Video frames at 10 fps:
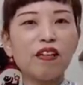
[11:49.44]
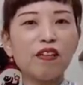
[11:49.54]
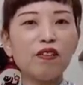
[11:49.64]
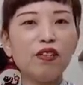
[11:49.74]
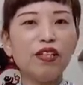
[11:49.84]

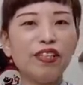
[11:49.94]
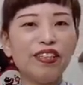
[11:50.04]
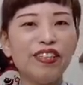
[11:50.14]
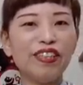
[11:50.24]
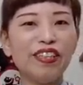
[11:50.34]
軽い
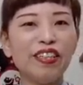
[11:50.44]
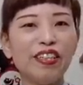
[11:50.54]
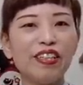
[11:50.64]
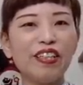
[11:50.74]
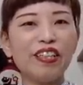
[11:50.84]

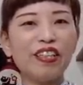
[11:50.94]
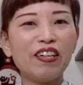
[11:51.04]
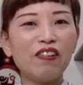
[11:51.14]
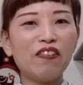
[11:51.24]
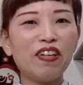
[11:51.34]

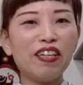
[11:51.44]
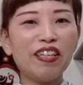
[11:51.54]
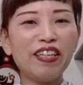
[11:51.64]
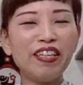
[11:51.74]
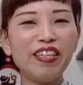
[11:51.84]
かわ
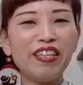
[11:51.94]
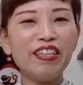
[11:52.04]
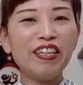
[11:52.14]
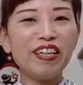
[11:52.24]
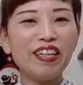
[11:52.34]
いい
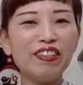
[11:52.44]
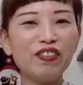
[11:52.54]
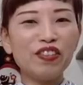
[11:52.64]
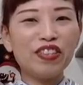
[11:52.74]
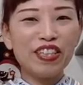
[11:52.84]
いや
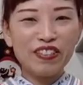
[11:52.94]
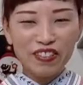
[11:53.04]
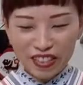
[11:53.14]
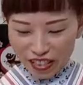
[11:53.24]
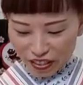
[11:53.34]

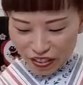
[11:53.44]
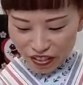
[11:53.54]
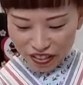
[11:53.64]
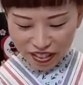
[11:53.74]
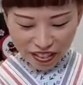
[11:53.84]
ノスタルジック
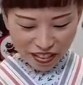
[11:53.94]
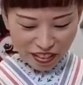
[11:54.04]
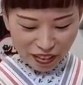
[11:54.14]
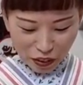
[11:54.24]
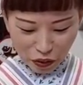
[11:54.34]

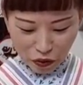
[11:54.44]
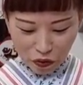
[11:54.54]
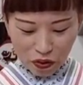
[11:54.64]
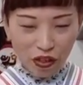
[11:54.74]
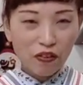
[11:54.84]
超
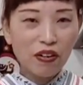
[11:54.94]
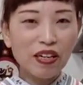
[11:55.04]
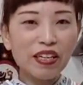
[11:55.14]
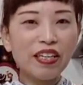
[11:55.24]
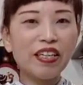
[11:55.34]
か
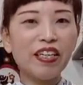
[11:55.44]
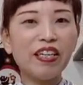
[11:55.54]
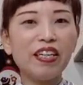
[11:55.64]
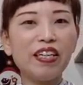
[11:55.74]
わいいい